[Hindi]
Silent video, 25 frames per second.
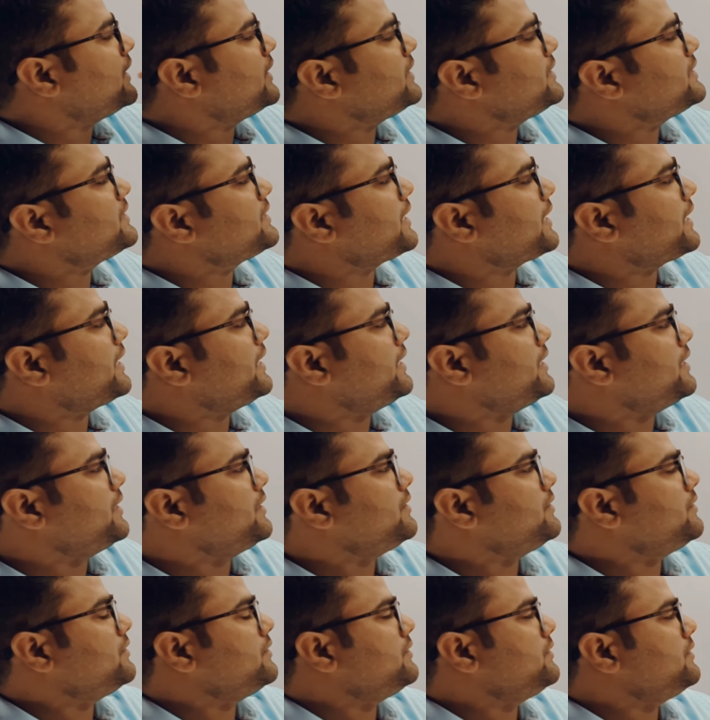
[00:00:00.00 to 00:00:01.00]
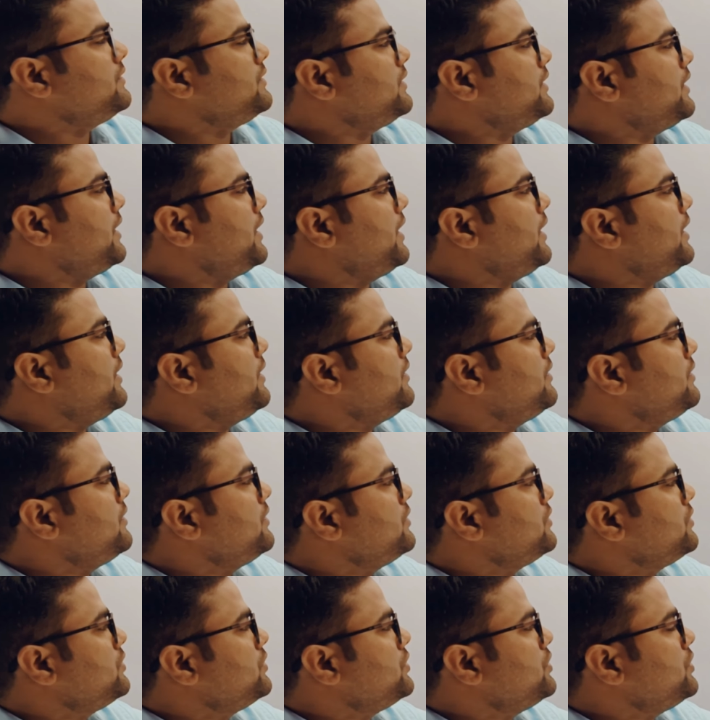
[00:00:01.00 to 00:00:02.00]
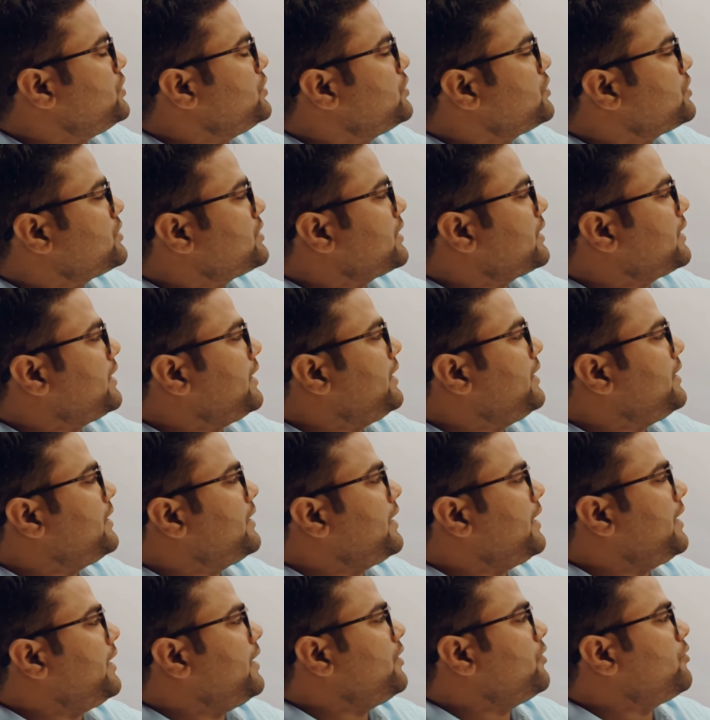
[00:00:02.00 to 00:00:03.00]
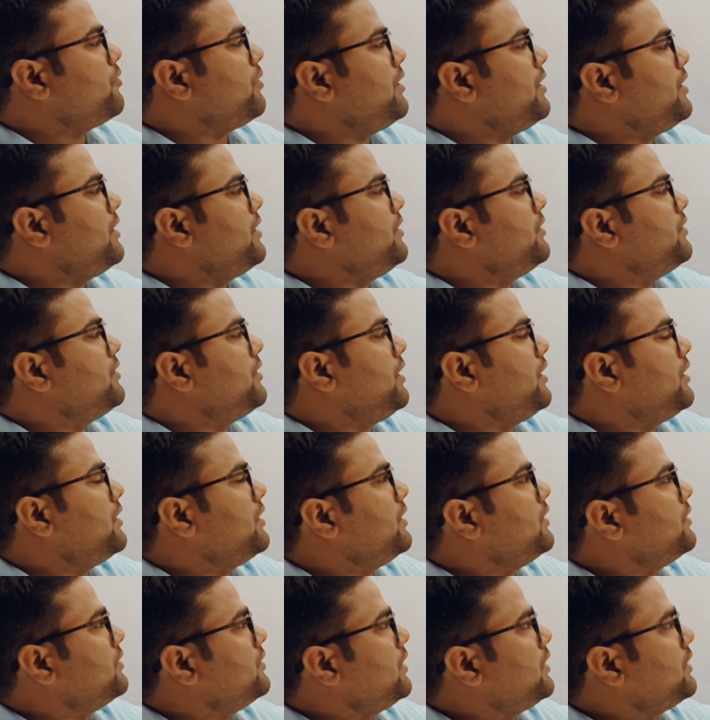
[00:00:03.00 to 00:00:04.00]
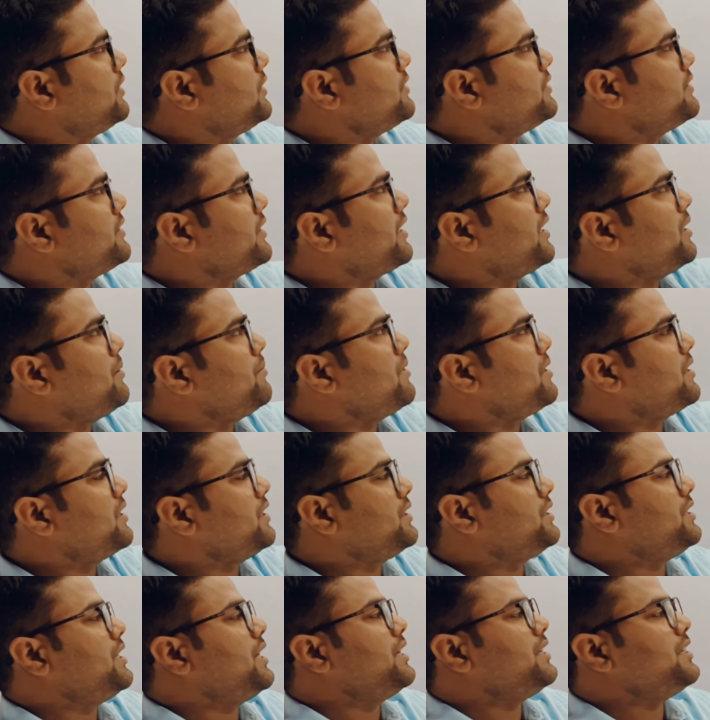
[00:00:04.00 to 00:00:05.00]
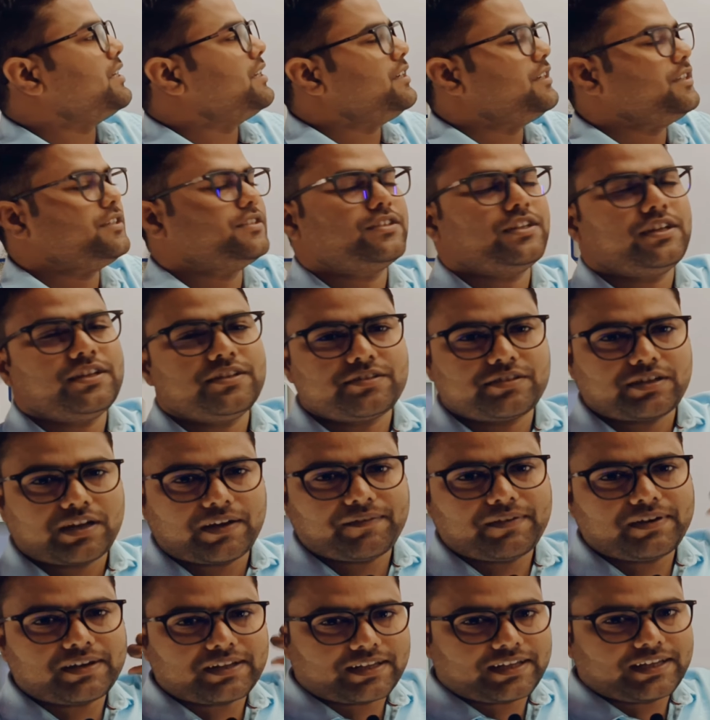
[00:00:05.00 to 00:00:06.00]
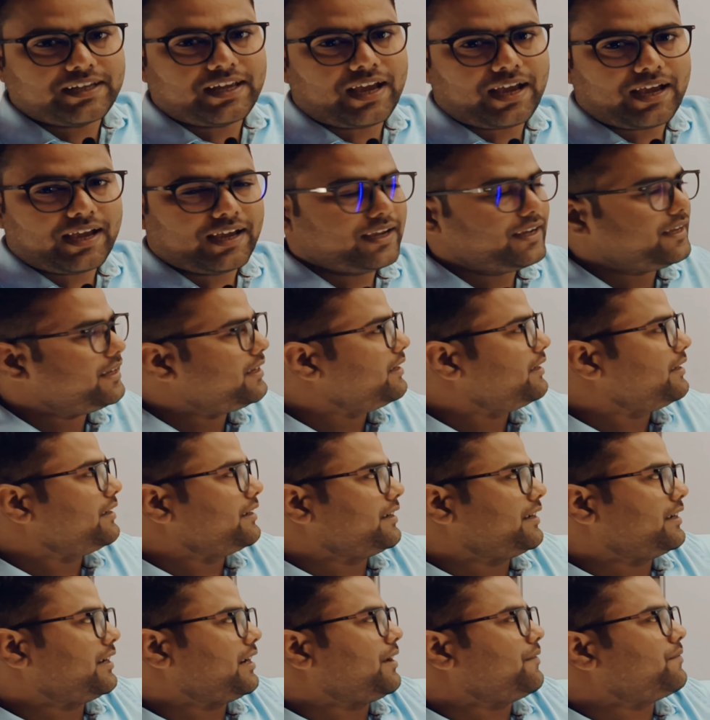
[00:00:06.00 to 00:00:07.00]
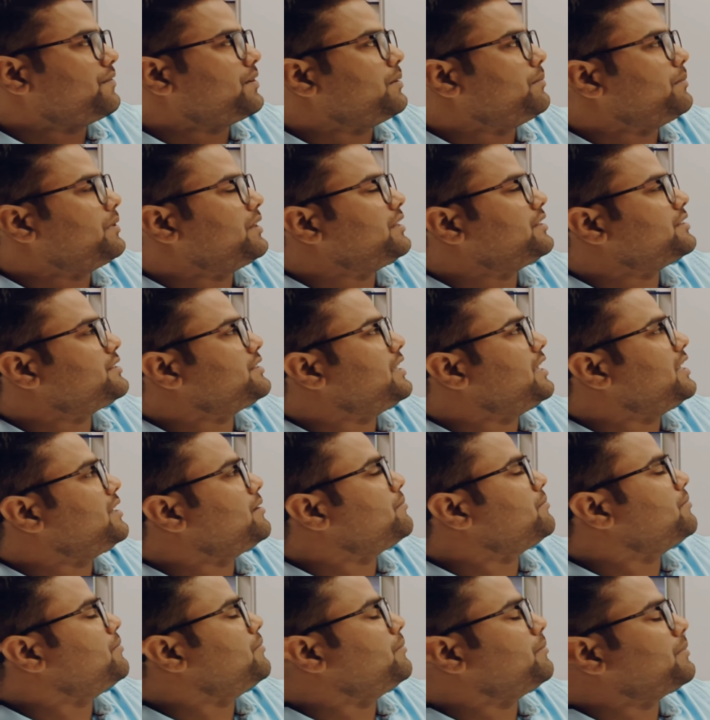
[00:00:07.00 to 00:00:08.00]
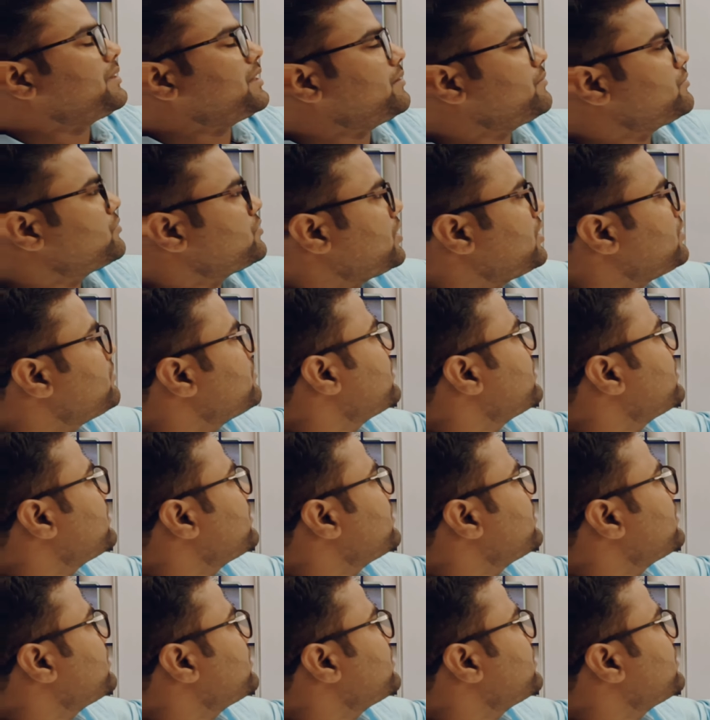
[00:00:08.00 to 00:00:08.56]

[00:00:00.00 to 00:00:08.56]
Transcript: थर्टी सेकेंड ये जीरो सेकेंड टेन ट्वेंटी थर्टी थर्टी सेकेंड में कितना ये डिस्टेंस ट्रेवल किया है ग्राफ के मदद से हेल्प मतलब